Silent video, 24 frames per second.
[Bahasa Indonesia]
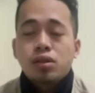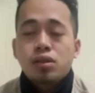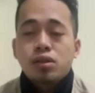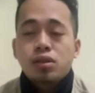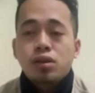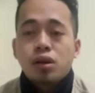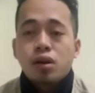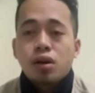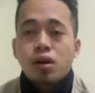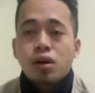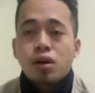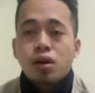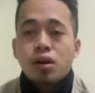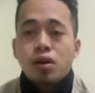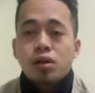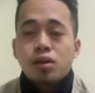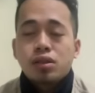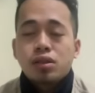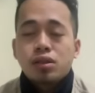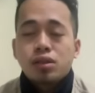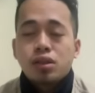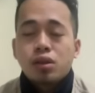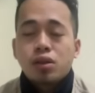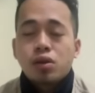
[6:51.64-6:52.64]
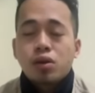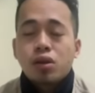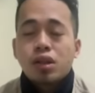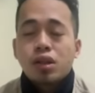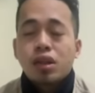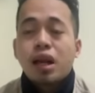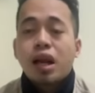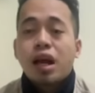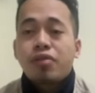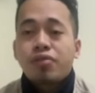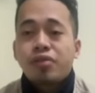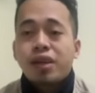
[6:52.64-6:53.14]
uh,
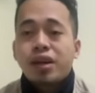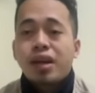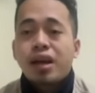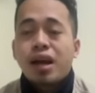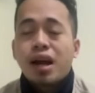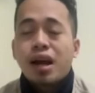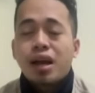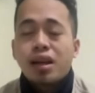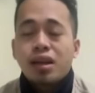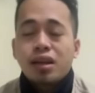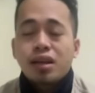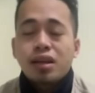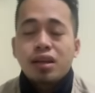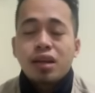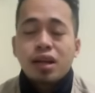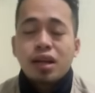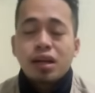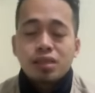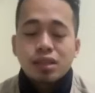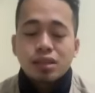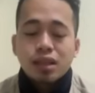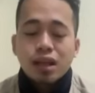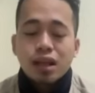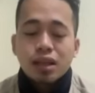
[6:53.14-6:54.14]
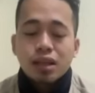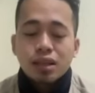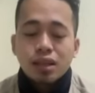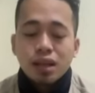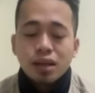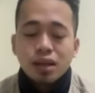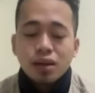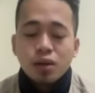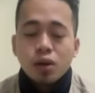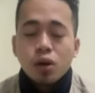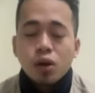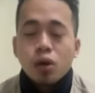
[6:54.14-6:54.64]
kota Rafah yang ada di Gaza
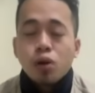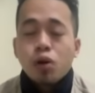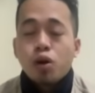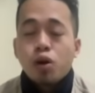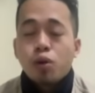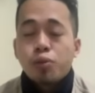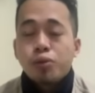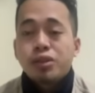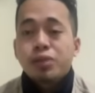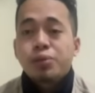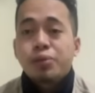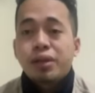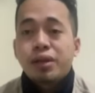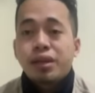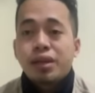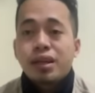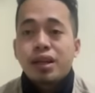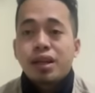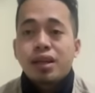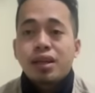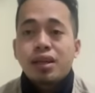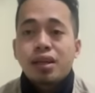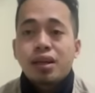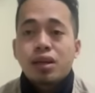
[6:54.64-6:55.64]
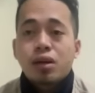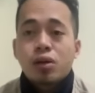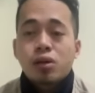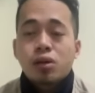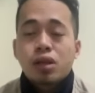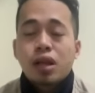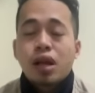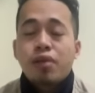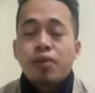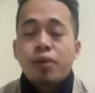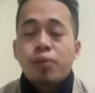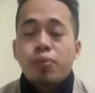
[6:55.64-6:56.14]
Selatan walaupun sebenarnya di
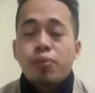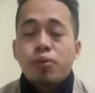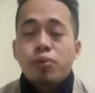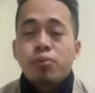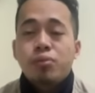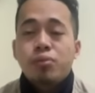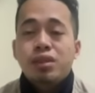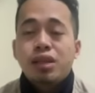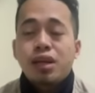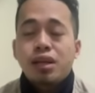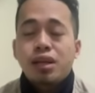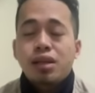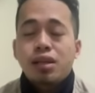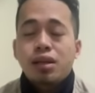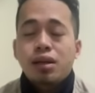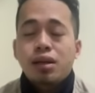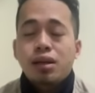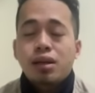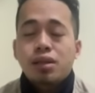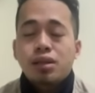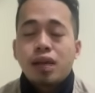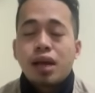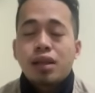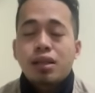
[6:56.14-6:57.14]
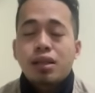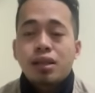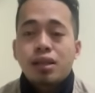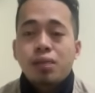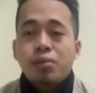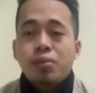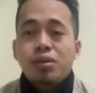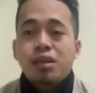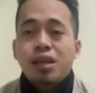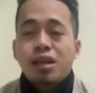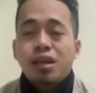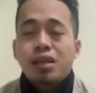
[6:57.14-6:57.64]
kota Rafah pun menjadi uh, saat ini
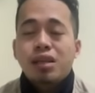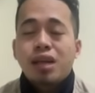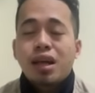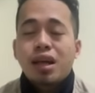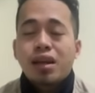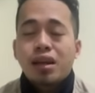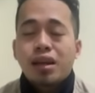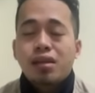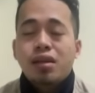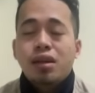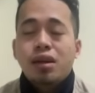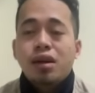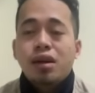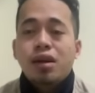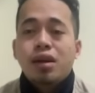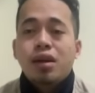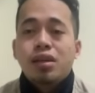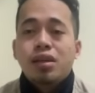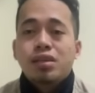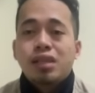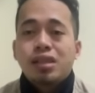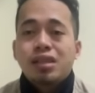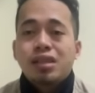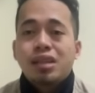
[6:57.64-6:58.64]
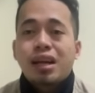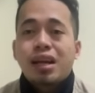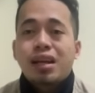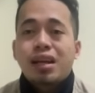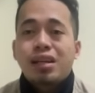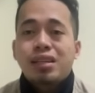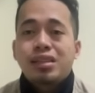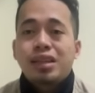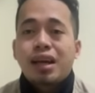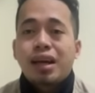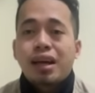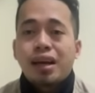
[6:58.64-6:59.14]
menjadi target uh, sasaran
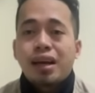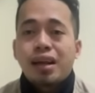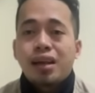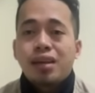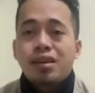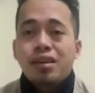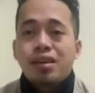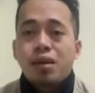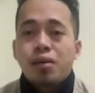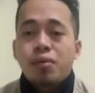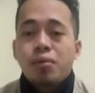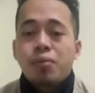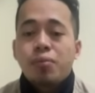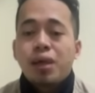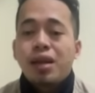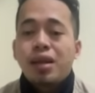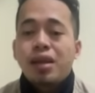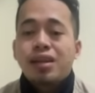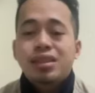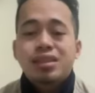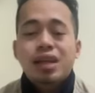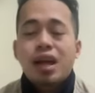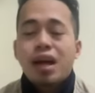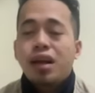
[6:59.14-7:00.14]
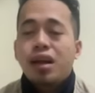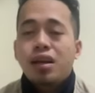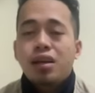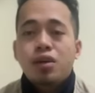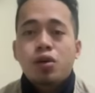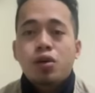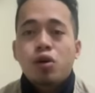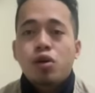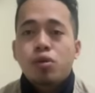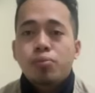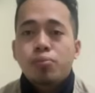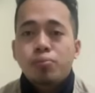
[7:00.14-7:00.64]
Israel dan banyak
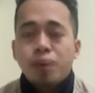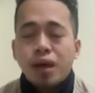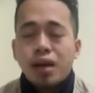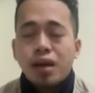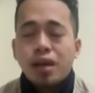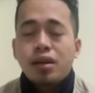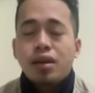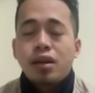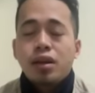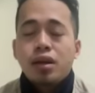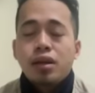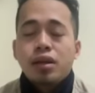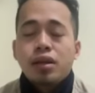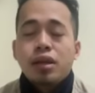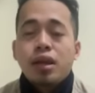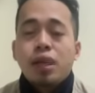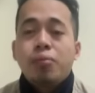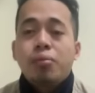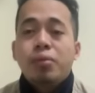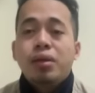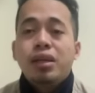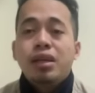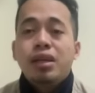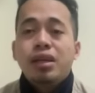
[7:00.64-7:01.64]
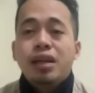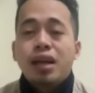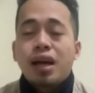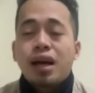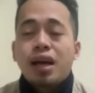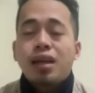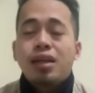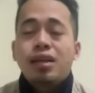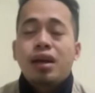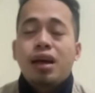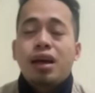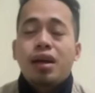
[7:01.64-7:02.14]
sekali korban yang
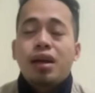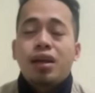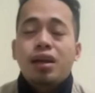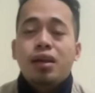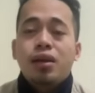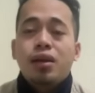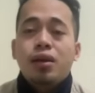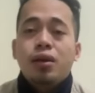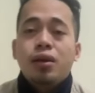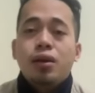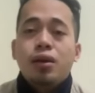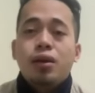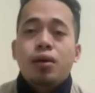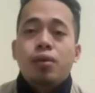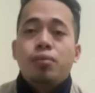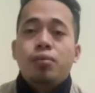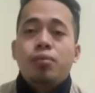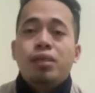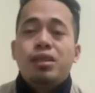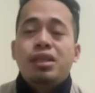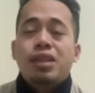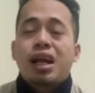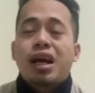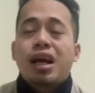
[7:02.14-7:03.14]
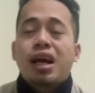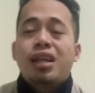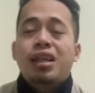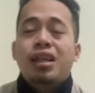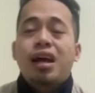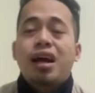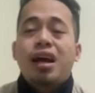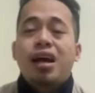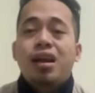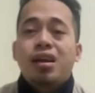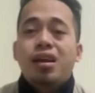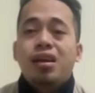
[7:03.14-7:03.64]
meninggal dari uh, masyarakat
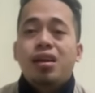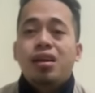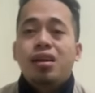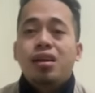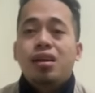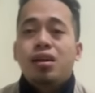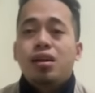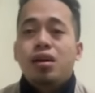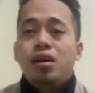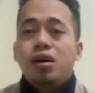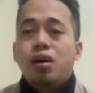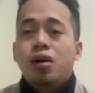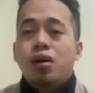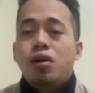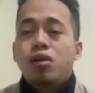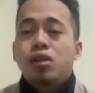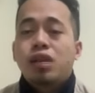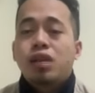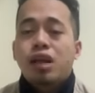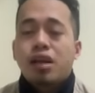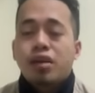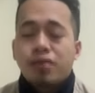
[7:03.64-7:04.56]
yang ada di uh, kota